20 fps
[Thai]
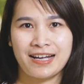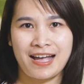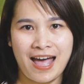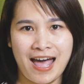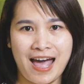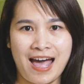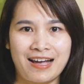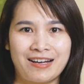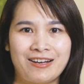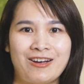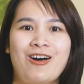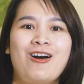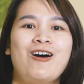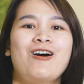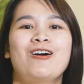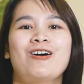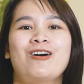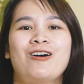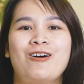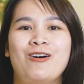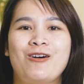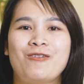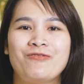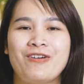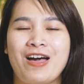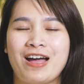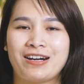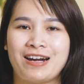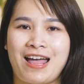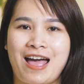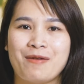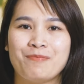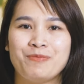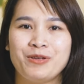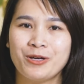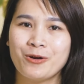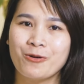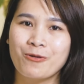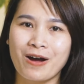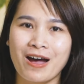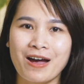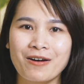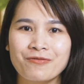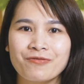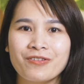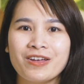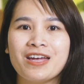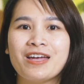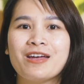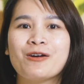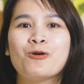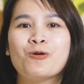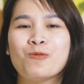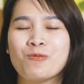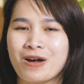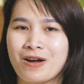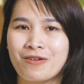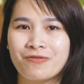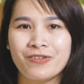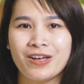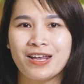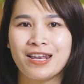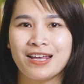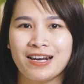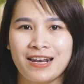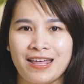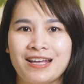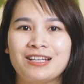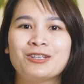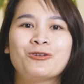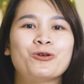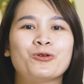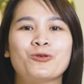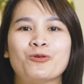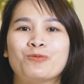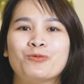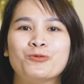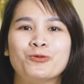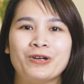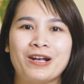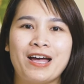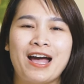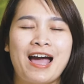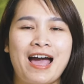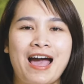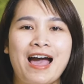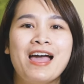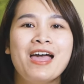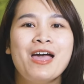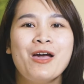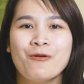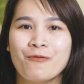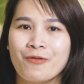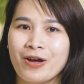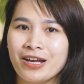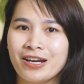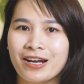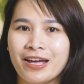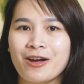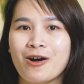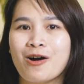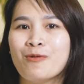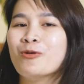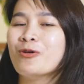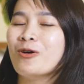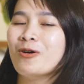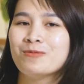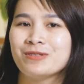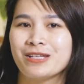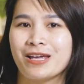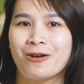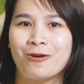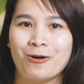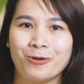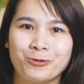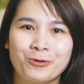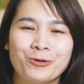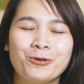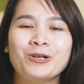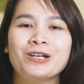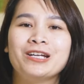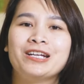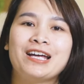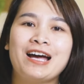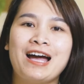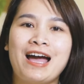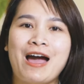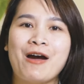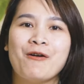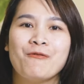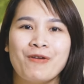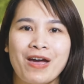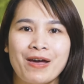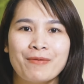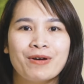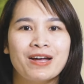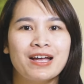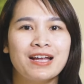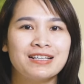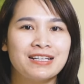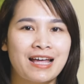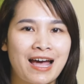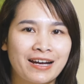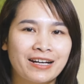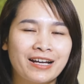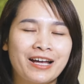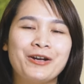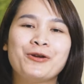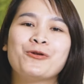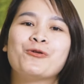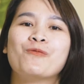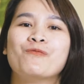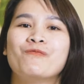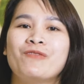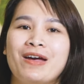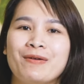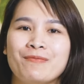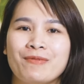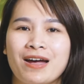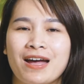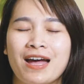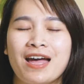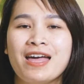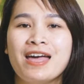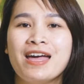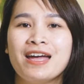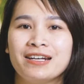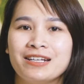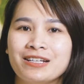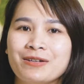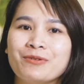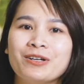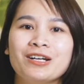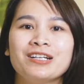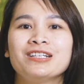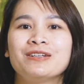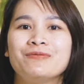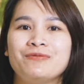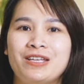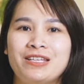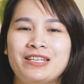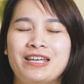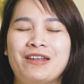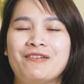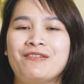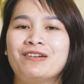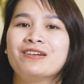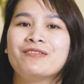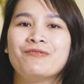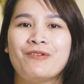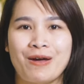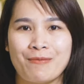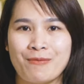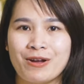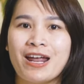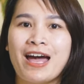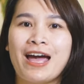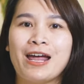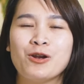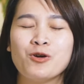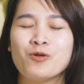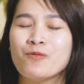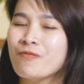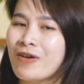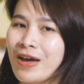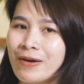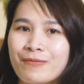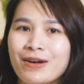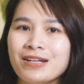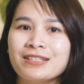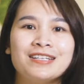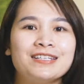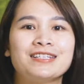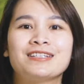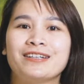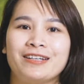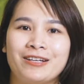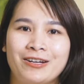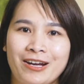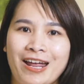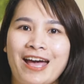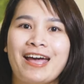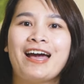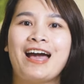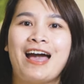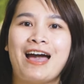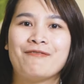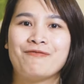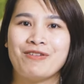ค่ะก็ขอฝากร้านพี่โกคาเฟ่โฮมคาเฟ่เล็กๆ โทนอบอุ่นนะคะ ไว้ในอ้อมอกอ้อมใจของทุกคนเลยนะคะ แวะมาทานขนมแวะมาดื่มเครื่องดื่มเย็นๆ หรือแวะมาถ่ายรูป แวะมาเฉยๆก็ได้ค่ะ